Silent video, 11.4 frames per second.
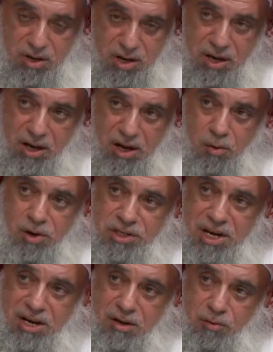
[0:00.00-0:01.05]
أن الله اللي
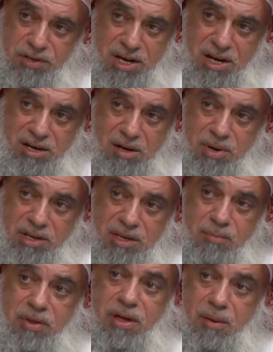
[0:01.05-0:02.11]
جعل أو جعلنا البيت
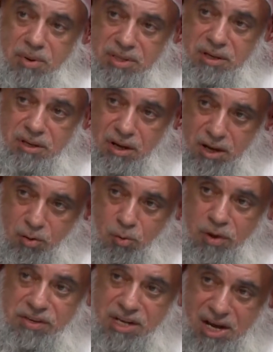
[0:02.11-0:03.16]
مثابة الله يقول
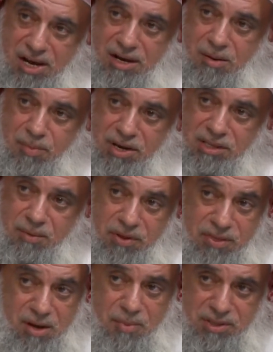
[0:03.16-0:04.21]
وإذ جعلنا البيت
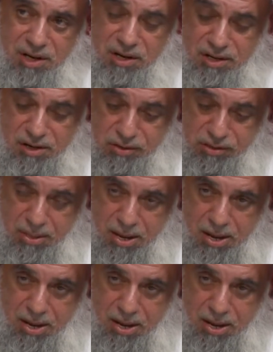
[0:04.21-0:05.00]
مثابة للناس